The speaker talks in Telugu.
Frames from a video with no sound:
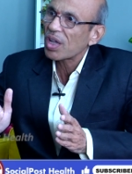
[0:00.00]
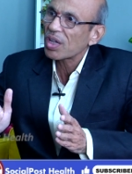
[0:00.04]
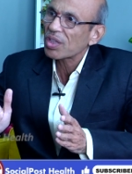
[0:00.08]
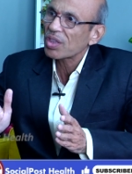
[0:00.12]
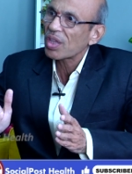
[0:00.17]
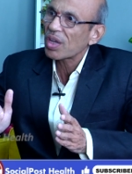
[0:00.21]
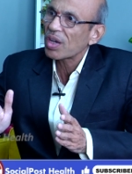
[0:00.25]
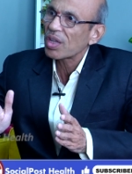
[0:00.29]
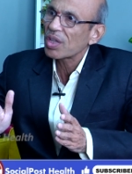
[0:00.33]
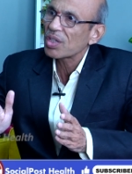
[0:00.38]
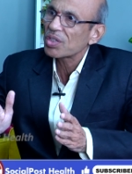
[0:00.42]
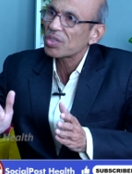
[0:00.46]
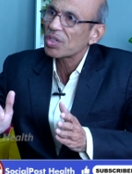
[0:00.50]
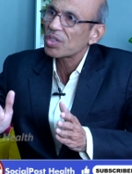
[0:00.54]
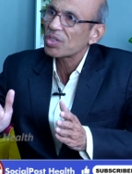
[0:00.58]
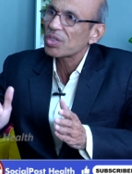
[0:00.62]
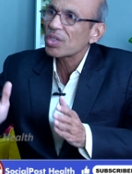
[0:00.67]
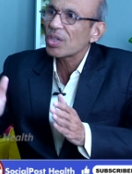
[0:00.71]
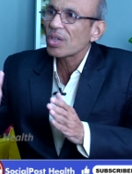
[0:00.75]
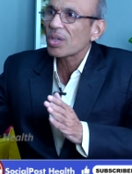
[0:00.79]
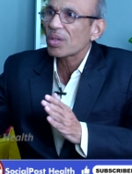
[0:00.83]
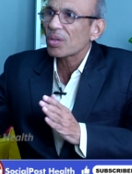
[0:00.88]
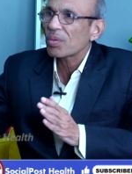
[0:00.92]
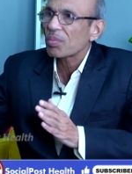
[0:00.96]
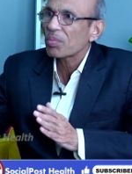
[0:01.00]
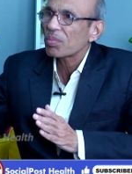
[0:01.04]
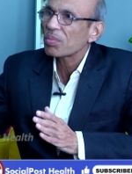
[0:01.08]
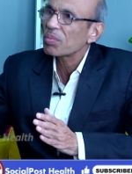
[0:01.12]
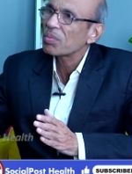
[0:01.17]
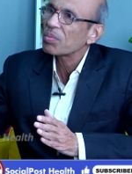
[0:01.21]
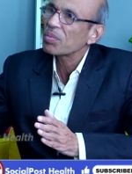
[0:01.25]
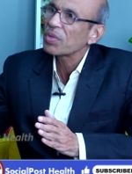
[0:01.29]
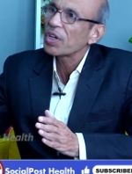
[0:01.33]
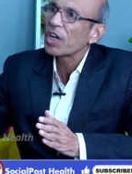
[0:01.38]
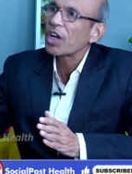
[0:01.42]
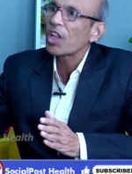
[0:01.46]
లాగా తరిగేసేసి
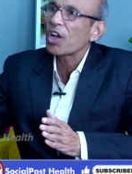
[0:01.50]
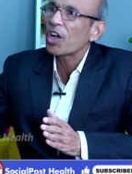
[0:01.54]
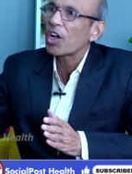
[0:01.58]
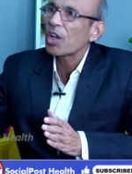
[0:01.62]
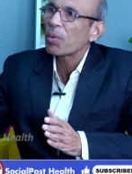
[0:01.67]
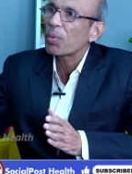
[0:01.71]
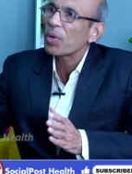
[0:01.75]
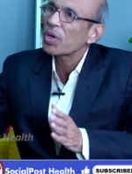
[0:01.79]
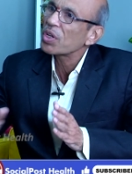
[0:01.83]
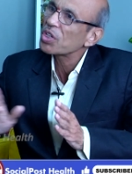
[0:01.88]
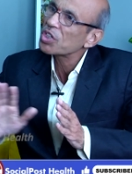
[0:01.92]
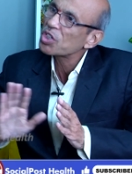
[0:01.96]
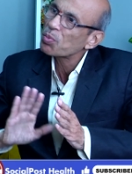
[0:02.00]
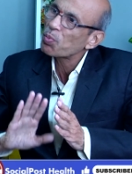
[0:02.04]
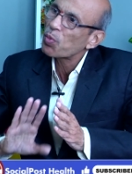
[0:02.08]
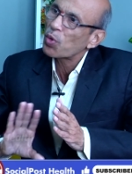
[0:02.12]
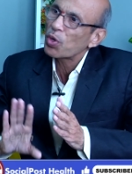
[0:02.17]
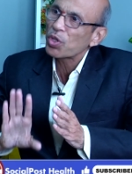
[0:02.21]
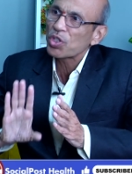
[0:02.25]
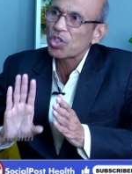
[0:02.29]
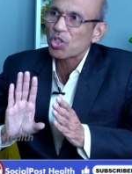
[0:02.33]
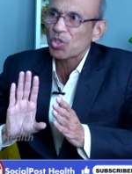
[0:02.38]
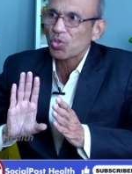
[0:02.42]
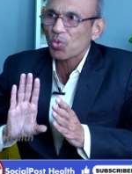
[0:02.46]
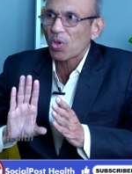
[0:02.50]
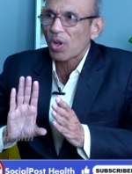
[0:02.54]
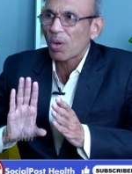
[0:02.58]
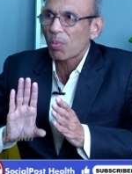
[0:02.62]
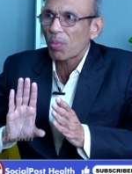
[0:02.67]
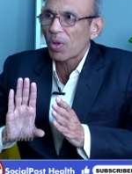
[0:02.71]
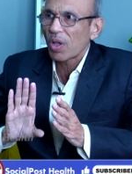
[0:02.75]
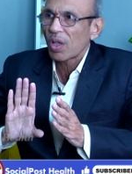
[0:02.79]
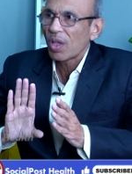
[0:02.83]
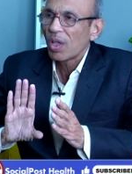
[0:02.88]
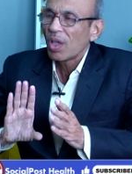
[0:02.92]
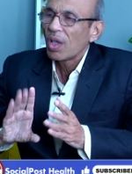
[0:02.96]
నీడలు ఎండబెట్టేసి పొడి
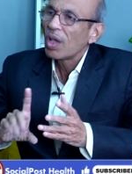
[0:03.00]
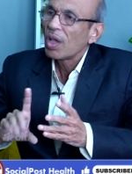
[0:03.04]
చేసుకోవాలమ్మా